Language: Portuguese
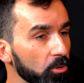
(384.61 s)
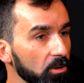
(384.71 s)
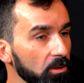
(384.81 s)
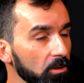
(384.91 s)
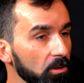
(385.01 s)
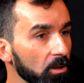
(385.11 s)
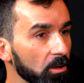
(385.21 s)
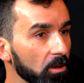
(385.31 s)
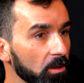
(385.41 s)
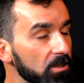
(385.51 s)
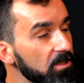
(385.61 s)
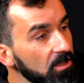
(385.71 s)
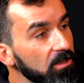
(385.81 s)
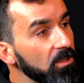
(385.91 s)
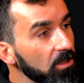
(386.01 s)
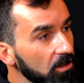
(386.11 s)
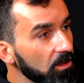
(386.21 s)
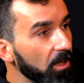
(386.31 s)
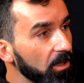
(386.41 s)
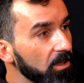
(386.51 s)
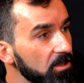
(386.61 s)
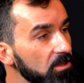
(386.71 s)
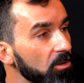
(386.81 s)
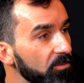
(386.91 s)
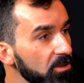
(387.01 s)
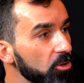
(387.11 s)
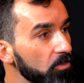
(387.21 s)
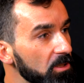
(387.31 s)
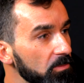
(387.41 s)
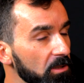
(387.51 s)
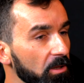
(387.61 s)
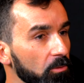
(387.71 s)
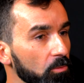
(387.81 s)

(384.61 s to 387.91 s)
Uh, sentir esse nervosismo e esse medo. Né?